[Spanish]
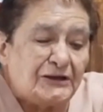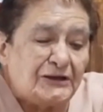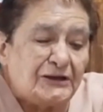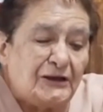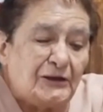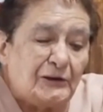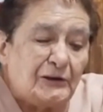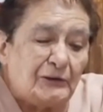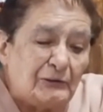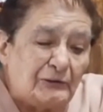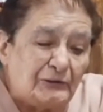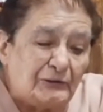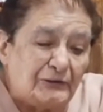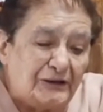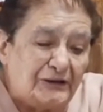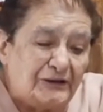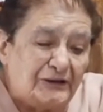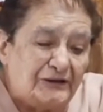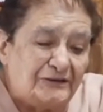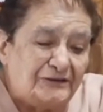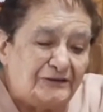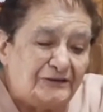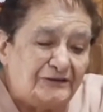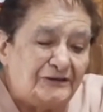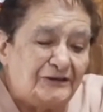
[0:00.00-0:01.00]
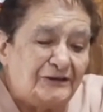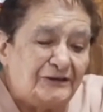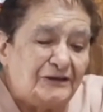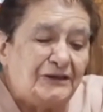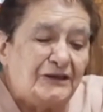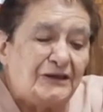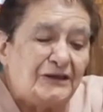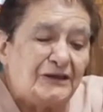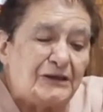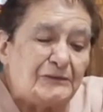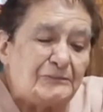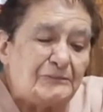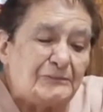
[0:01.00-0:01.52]
que oren
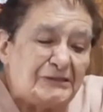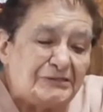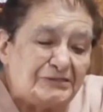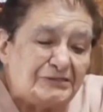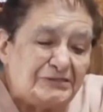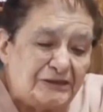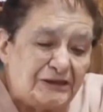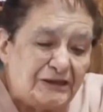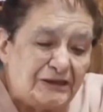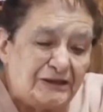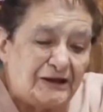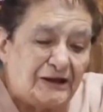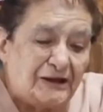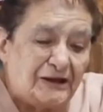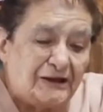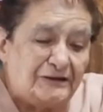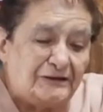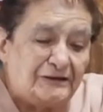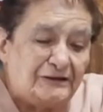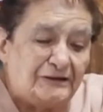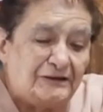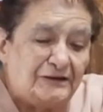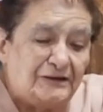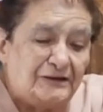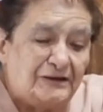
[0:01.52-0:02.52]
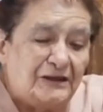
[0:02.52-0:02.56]
y que bendigan,